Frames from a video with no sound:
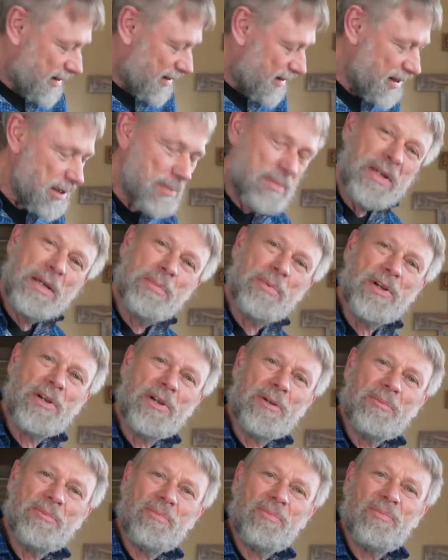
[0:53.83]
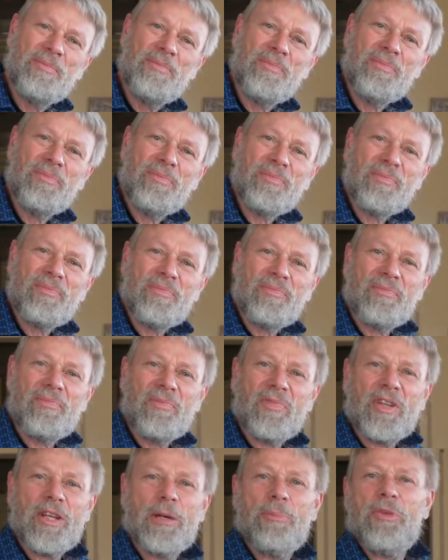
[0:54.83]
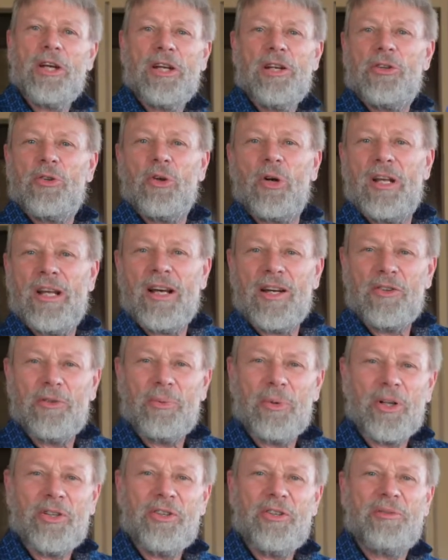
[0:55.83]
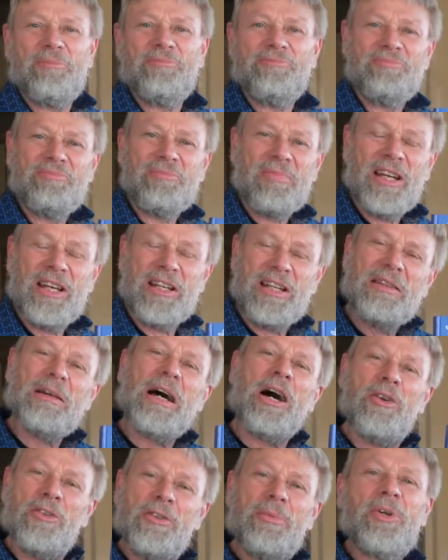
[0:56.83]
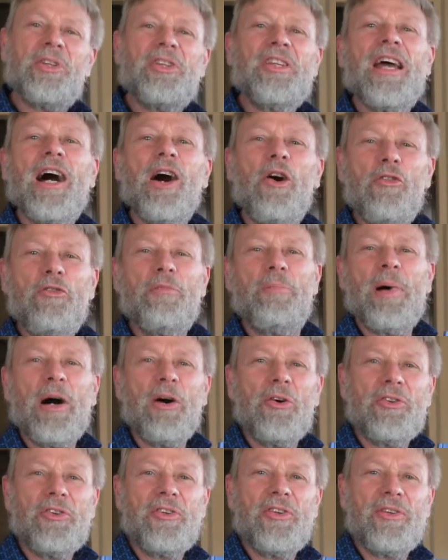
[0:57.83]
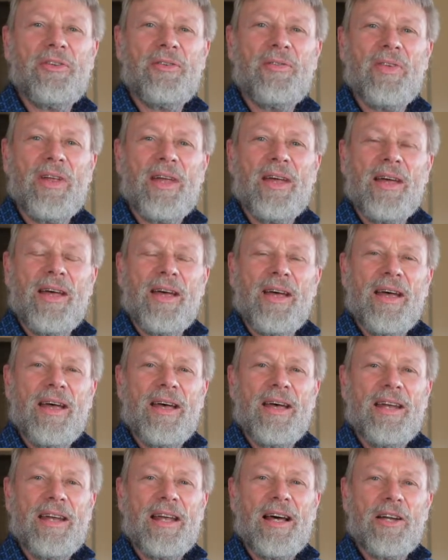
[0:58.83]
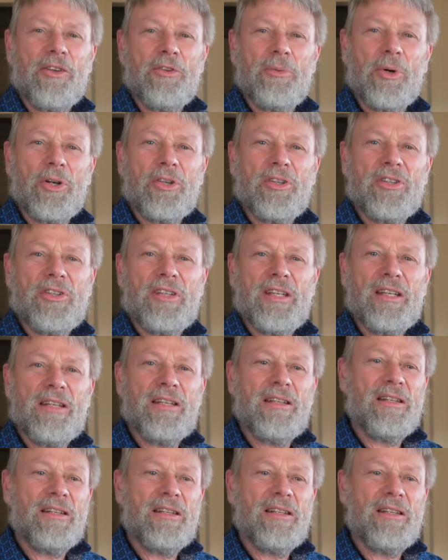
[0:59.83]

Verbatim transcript: Die Bibel gibt eine tolle Antwort. Eine Antwort, die aufbaut eine Antwort, die